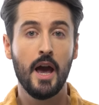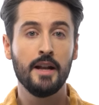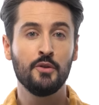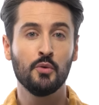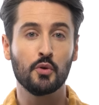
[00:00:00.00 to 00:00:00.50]

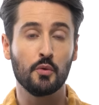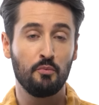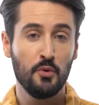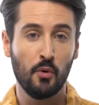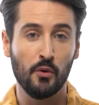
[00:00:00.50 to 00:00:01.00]
Elle est donc
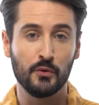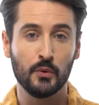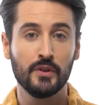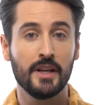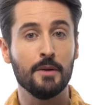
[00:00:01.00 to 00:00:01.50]
plus
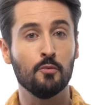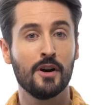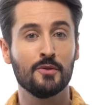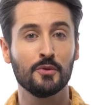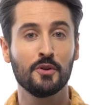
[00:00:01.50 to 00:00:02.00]
profonde et
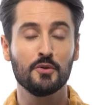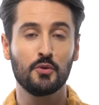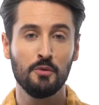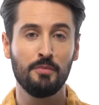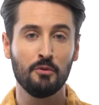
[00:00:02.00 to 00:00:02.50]
moins longue
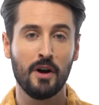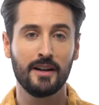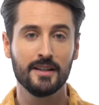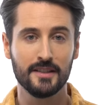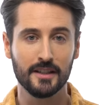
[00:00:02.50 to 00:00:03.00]
qu'une baignoire
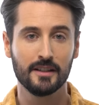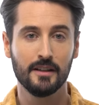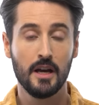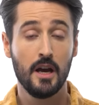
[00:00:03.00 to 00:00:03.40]
classique.